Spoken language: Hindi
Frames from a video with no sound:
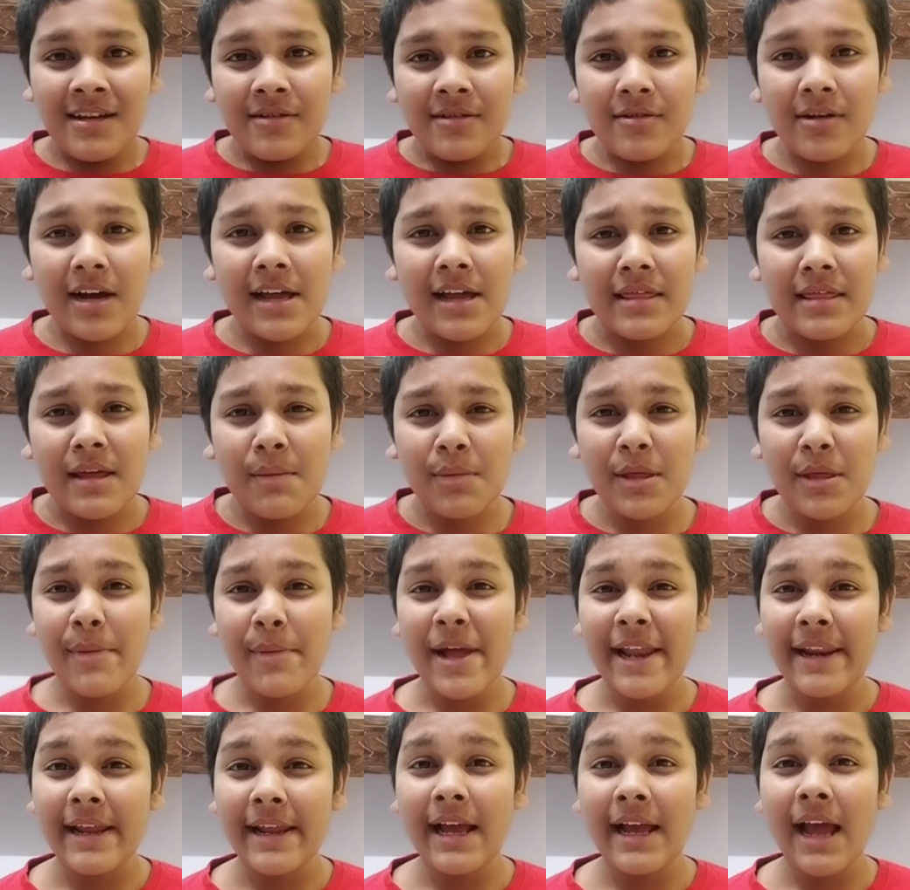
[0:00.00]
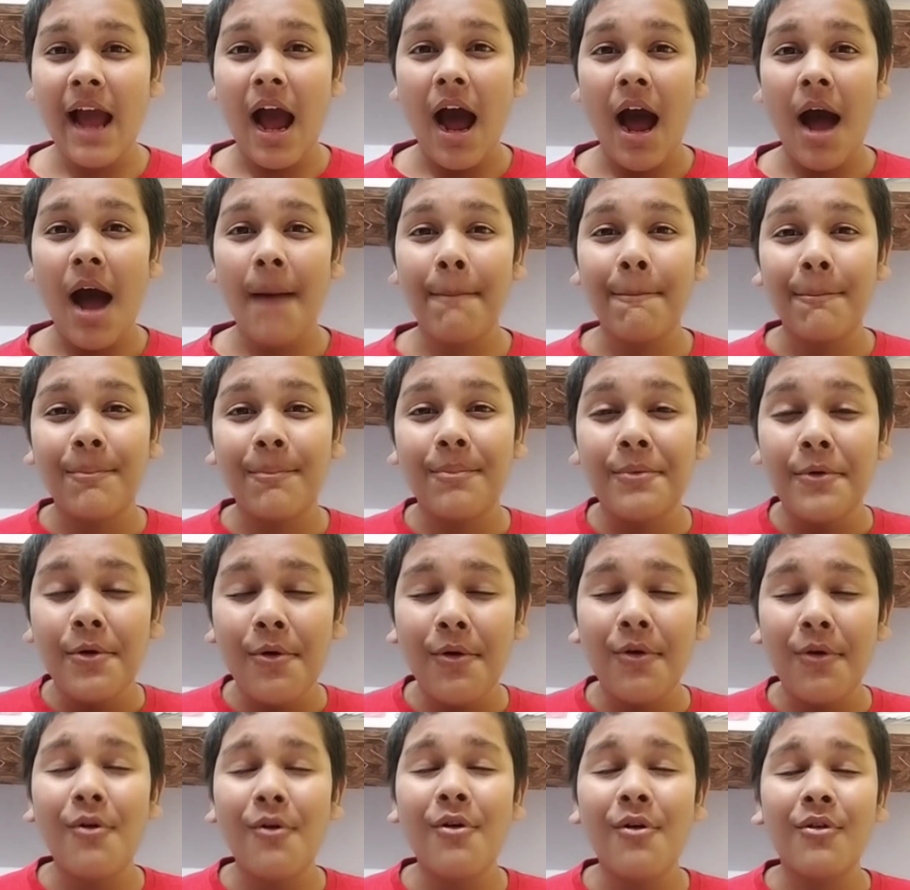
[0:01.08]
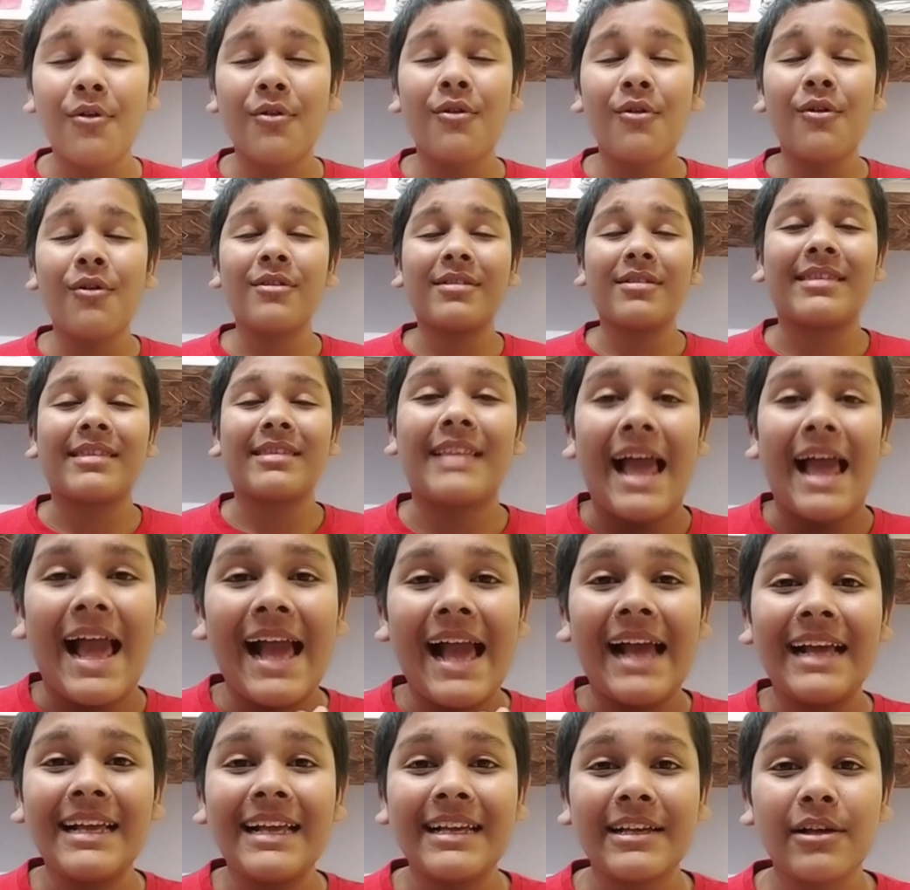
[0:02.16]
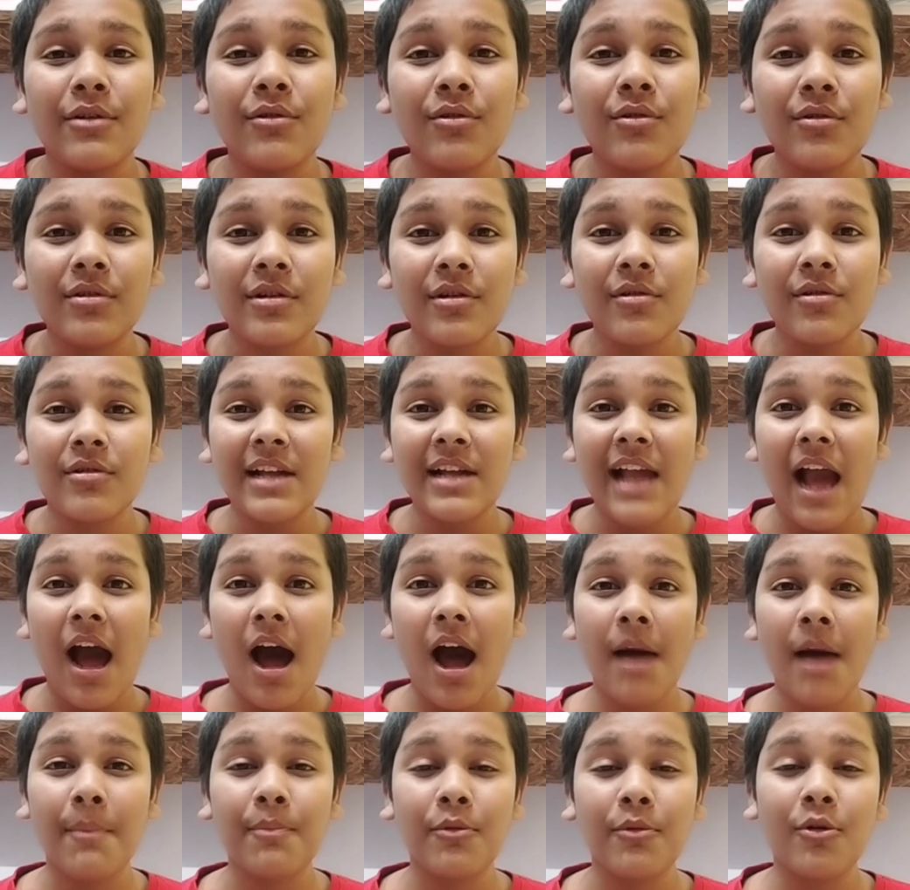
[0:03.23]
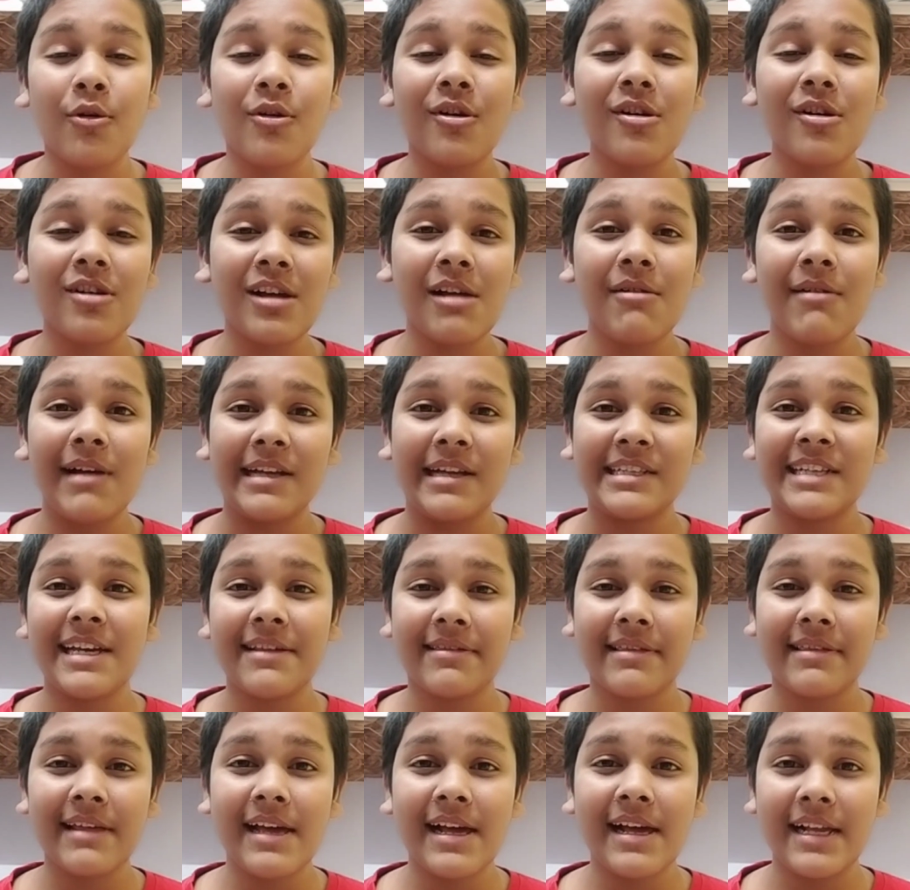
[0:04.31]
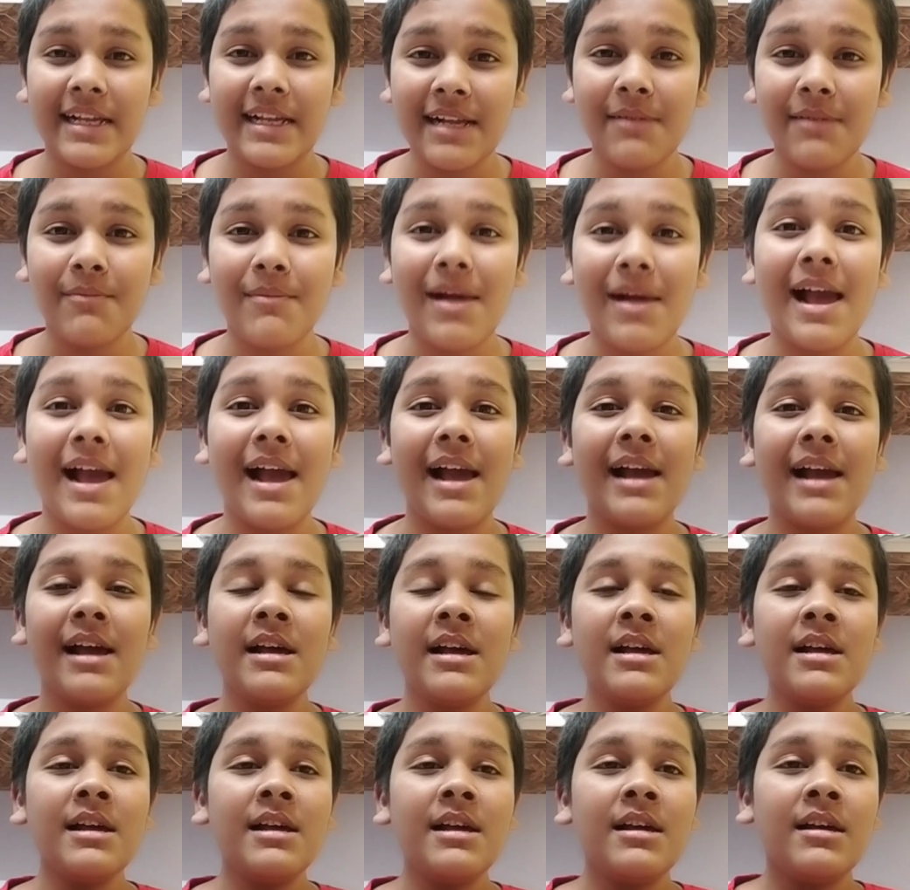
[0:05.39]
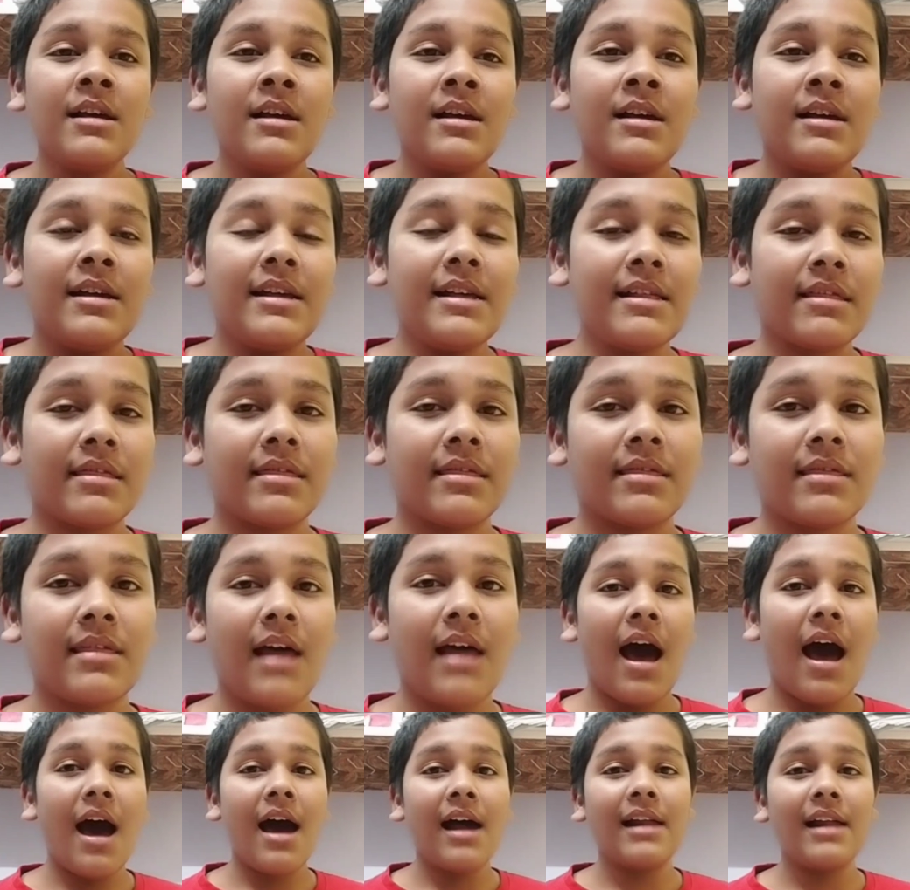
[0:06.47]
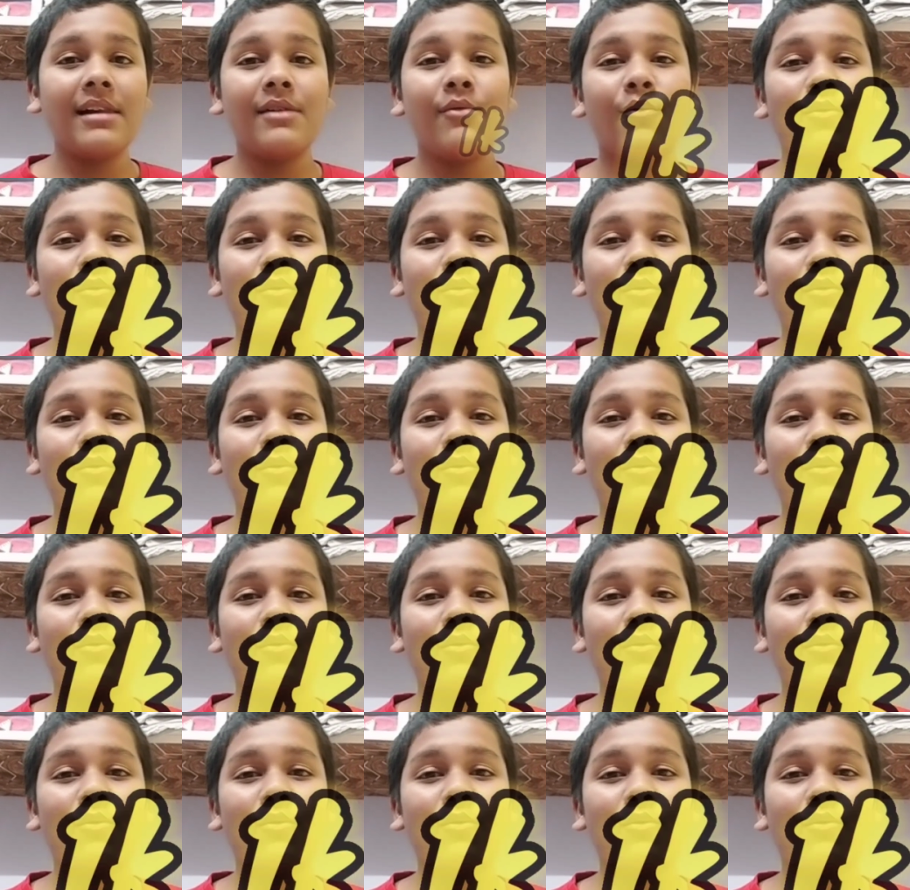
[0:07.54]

तो गाइस सबसे पहले आप लोगों को थैंक यू क्योंकि आप लोगों के वजह से ही मैं इस साल